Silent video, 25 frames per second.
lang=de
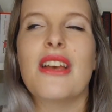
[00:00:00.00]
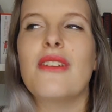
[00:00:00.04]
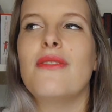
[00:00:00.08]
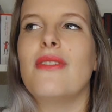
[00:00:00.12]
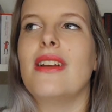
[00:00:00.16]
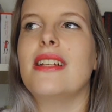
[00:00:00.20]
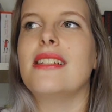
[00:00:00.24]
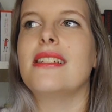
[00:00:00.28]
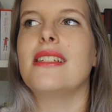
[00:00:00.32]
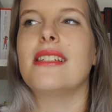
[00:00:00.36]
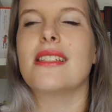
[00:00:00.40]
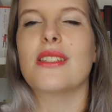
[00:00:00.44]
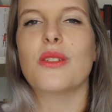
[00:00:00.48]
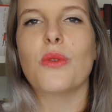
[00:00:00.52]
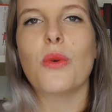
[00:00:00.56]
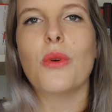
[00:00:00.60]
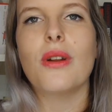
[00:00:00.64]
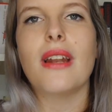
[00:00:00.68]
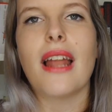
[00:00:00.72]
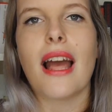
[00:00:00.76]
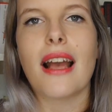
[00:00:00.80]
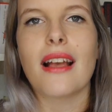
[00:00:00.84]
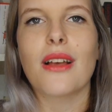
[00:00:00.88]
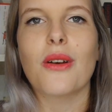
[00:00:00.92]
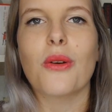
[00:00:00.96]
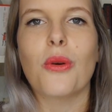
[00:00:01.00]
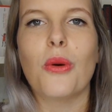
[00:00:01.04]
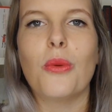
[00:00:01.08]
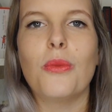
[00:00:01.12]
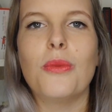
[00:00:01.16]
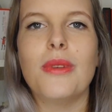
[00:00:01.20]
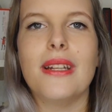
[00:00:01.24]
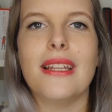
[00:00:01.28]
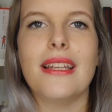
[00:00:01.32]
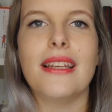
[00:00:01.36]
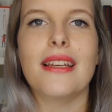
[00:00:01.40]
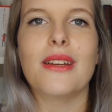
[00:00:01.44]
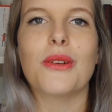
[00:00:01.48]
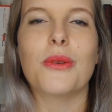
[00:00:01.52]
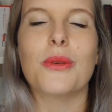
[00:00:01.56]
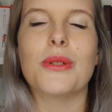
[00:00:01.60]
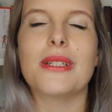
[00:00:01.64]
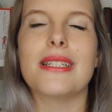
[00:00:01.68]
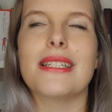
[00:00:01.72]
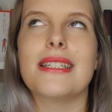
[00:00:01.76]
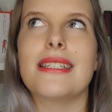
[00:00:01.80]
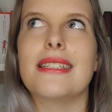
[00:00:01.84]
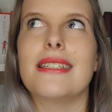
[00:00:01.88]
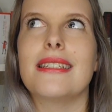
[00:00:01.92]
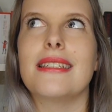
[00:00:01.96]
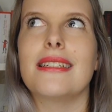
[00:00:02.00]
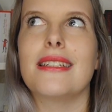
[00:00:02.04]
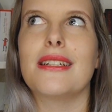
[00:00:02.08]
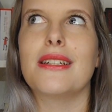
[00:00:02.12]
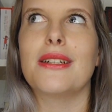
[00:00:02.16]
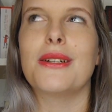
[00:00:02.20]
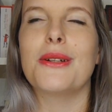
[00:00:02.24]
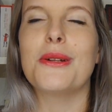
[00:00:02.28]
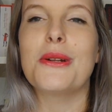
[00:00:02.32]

wenn sie so lange rumliegen und ich